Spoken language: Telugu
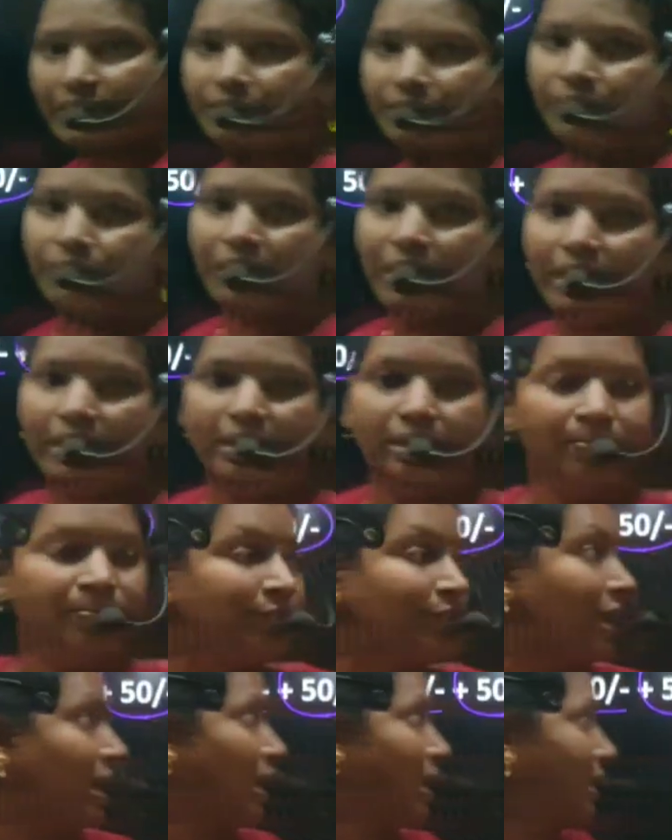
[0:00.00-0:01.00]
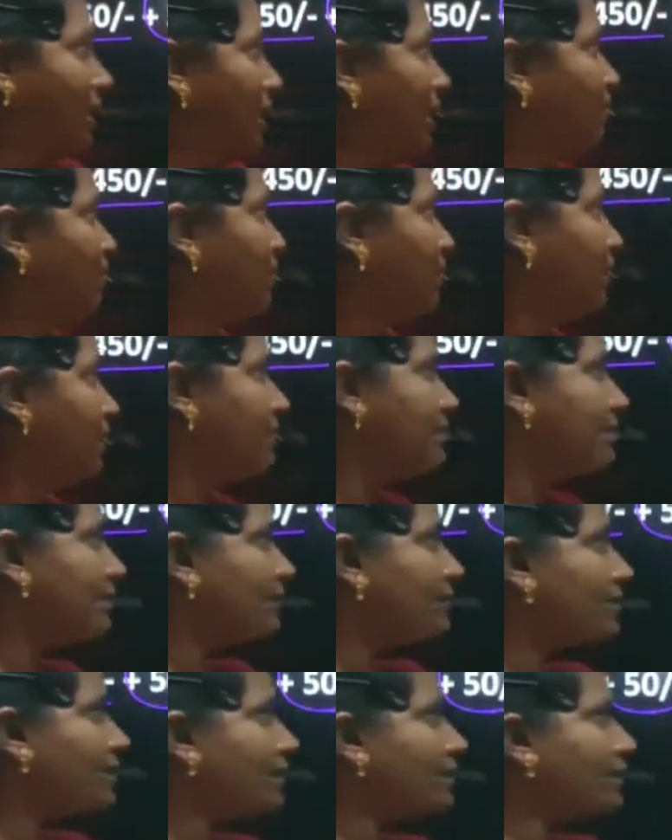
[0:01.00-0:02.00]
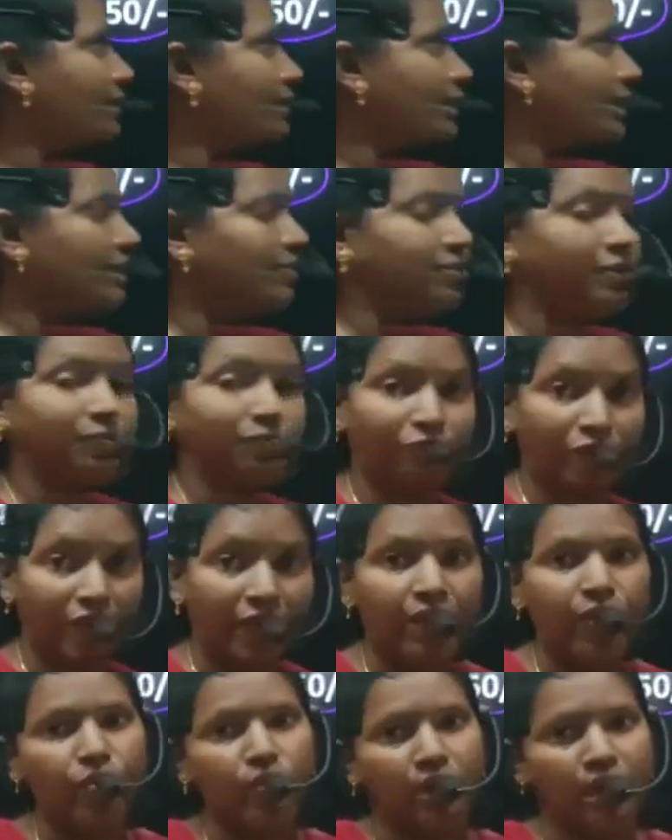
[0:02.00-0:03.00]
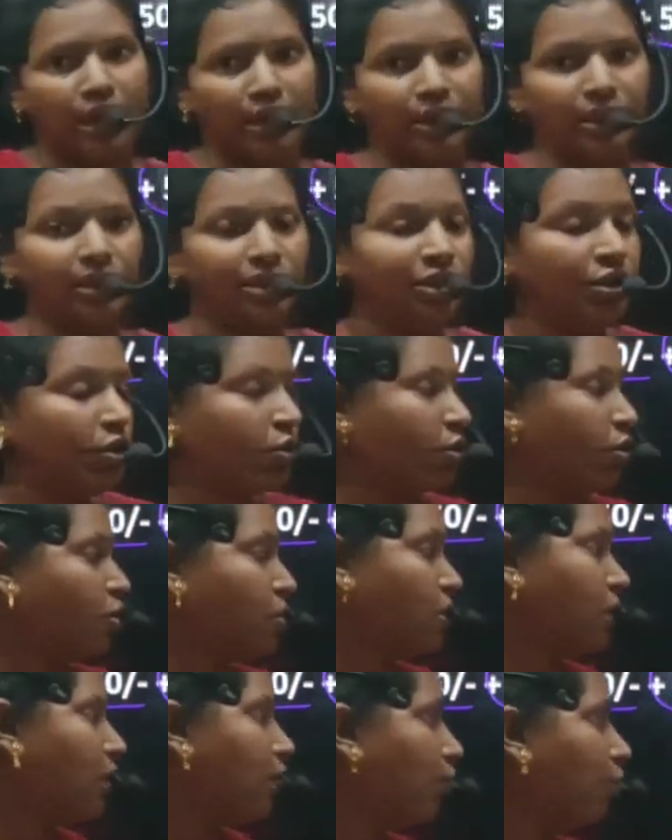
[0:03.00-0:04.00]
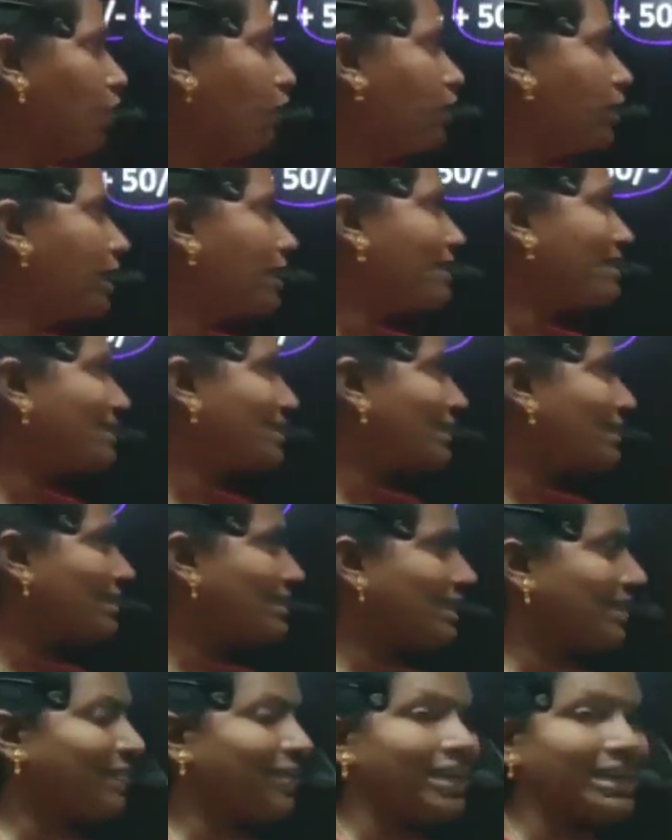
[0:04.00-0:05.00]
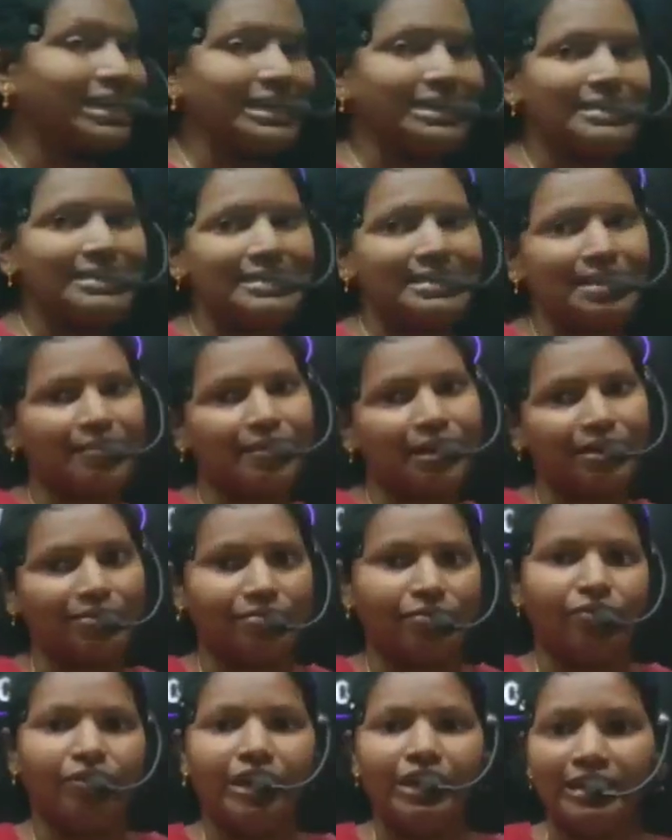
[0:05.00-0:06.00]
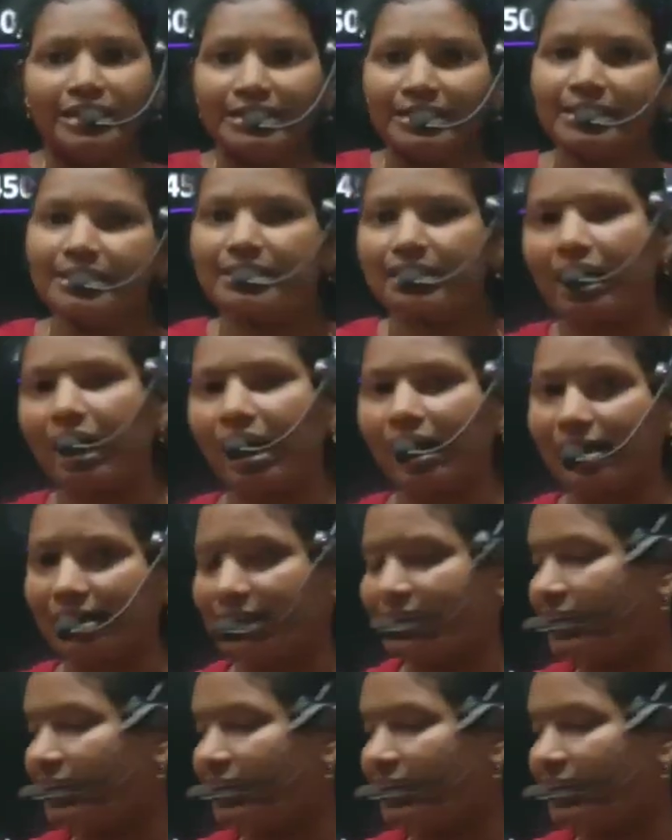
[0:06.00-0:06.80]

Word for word: అనేవి ఉన్నాయి అలాగే ఎంటీఎస్కి వచ్చేటికి త్రీ ఫిఫ్టీన్ ఉన్నాయి టోటల్ ఓవరాల్ సిక్స్ సెవెంటీ సెవెన్ వేకెన్సీస్ ఆర్